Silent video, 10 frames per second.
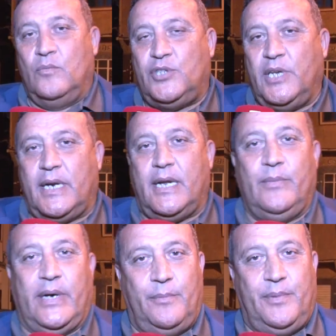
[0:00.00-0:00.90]
المشاركة
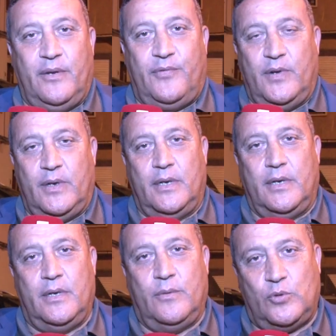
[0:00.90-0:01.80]
المغربية في
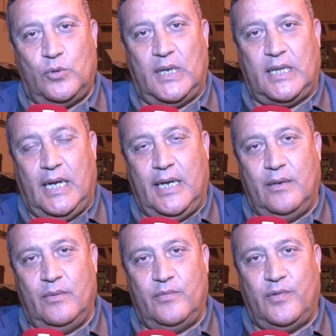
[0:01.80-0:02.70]
بطولة
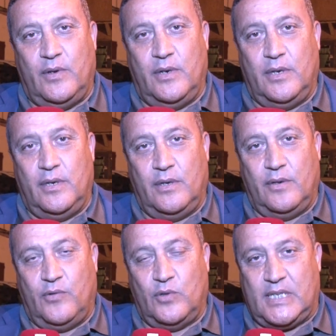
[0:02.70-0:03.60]
العالم في
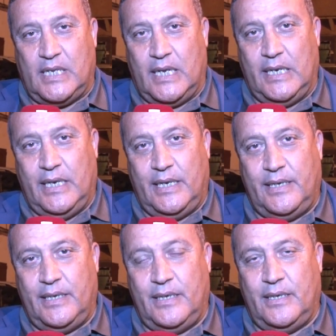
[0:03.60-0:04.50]
الفوتسال
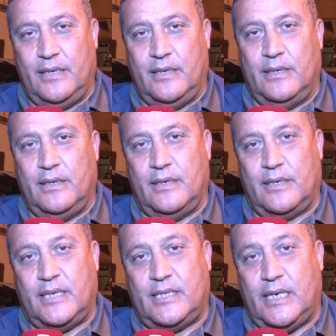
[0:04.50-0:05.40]
يعني
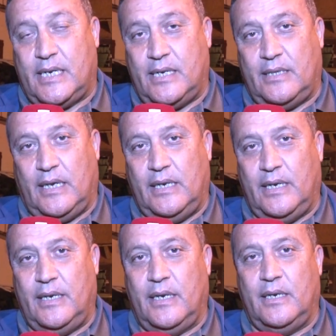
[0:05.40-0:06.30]
آه، كتأكد على
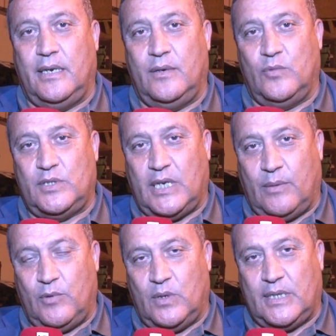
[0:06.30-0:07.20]
أن
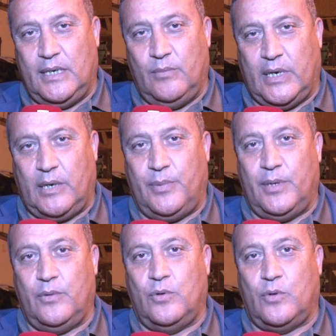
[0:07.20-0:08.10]
المنتخب الوطني
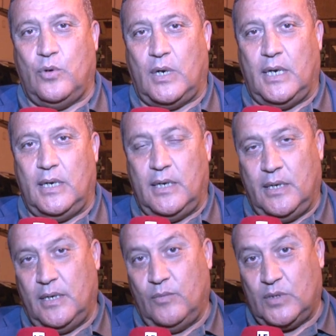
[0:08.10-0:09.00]
المغربي والكرة
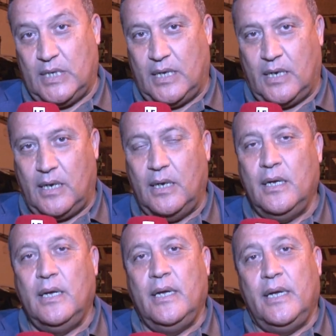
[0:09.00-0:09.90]
المصغرة
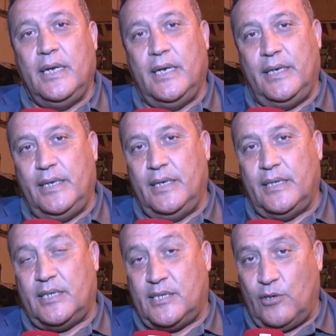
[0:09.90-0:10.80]

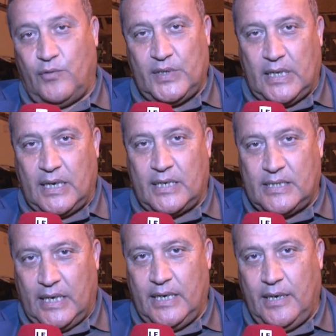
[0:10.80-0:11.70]
يعني تسير في طريق
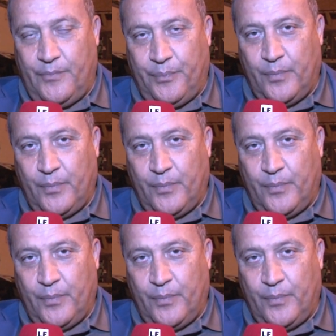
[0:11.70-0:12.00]
صحيح